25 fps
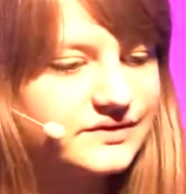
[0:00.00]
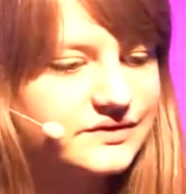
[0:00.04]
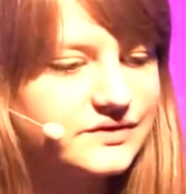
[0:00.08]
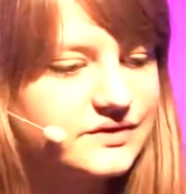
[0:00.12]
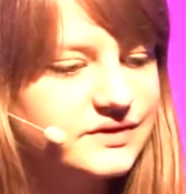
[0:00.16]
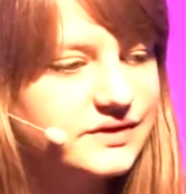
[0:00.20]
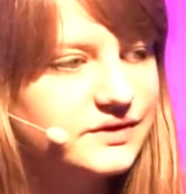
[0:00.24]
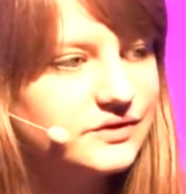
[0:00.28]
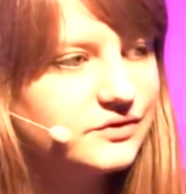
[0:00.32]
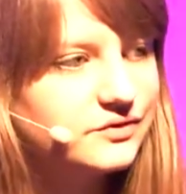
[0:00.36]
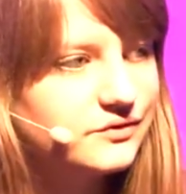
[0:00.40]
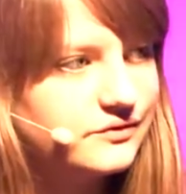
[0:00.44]

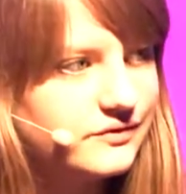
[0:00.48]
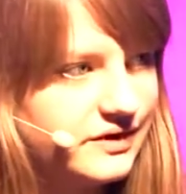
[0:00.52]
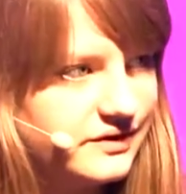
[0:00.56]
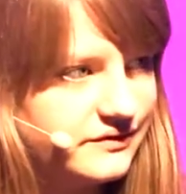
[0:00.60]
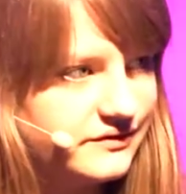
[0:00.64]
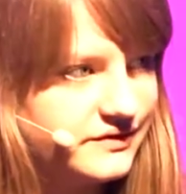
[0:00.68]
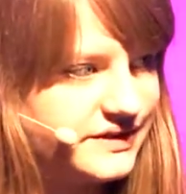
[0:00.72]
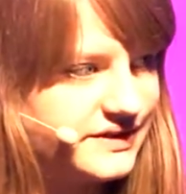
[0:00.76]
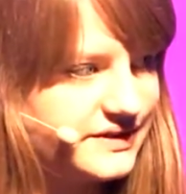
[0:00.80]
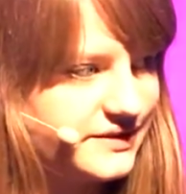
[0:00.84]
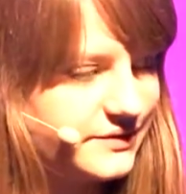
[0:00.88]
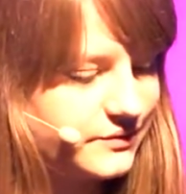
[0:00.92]
donner une nouvelle
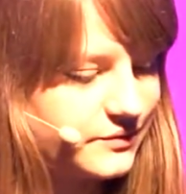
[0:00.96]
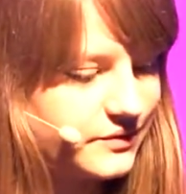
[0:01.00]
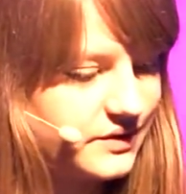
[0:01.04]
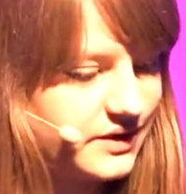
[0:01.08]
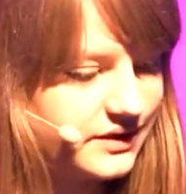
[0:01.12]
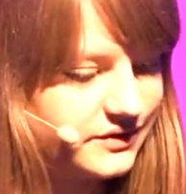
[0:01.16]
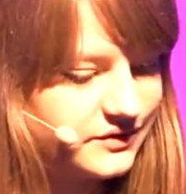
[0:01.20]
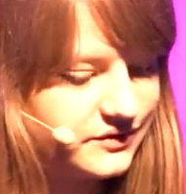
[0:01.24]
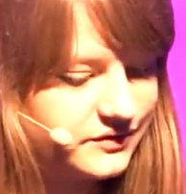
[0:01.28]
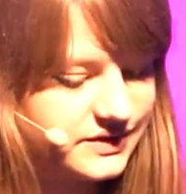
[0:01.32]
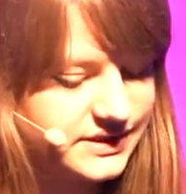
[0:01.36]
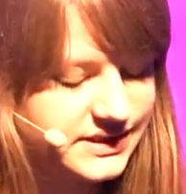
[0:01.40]
vision de
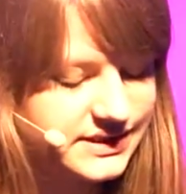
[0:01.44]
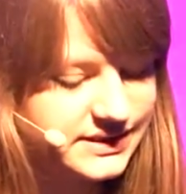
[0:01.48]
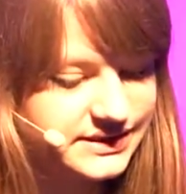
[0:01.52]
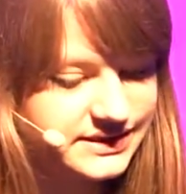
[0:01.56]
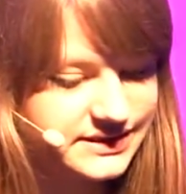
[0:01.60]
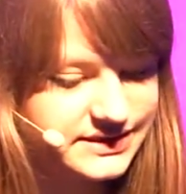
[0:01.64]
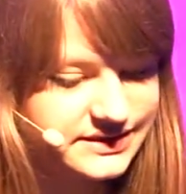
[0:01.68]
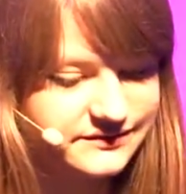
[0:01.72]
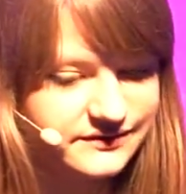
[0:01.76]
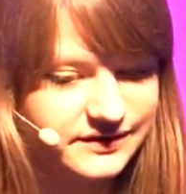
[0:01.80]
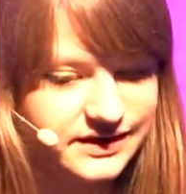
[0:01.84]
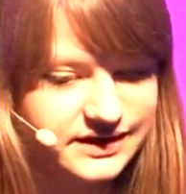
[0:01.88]
la donnée
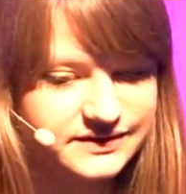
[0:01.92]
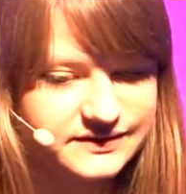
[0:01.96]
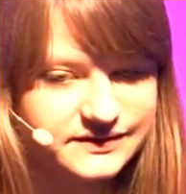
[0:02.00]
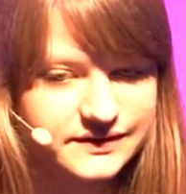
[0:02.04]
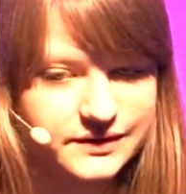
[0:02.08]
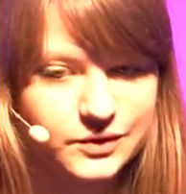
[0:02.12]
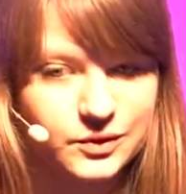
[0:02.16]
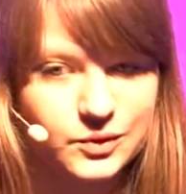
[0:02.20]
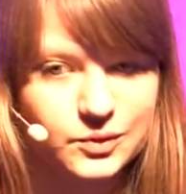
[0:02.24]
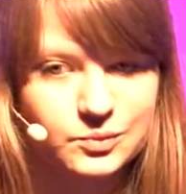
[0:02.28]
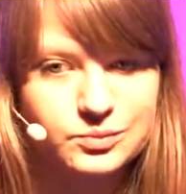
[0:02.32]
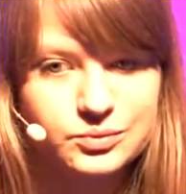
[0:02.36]
qui va
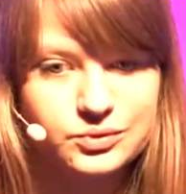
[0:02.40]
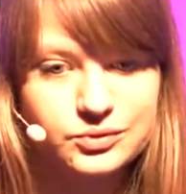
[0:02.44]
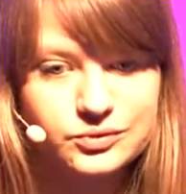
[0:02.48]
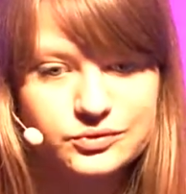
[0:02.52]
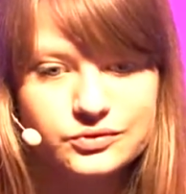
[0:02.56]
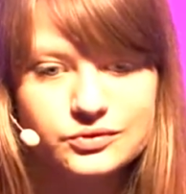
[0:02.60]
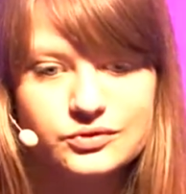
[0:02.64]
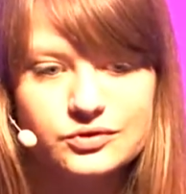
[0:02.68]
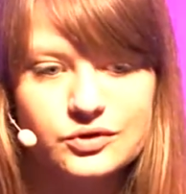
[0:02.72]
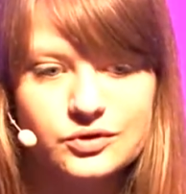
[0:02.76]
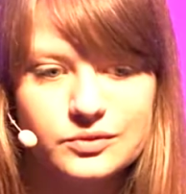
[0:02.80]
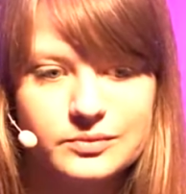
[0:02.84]
être
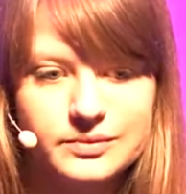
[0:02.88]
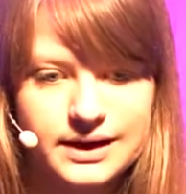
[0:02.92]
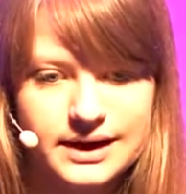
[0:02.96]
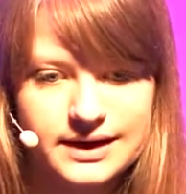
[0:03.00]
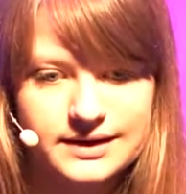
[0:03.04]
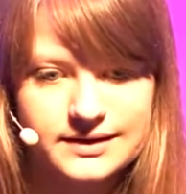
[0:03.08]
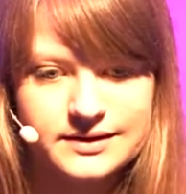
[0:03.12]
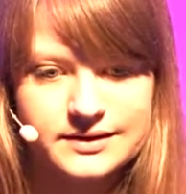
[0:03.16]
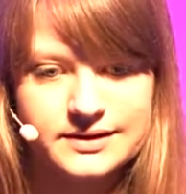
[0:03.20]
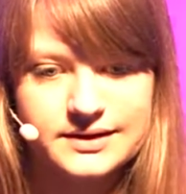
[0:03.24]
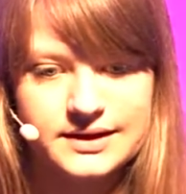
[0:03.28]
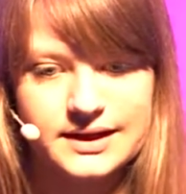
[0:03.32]
plus
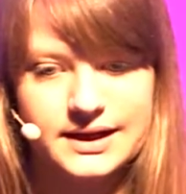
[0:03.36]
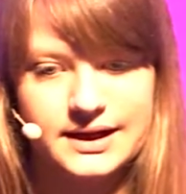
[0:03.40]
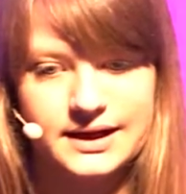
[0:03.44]
globale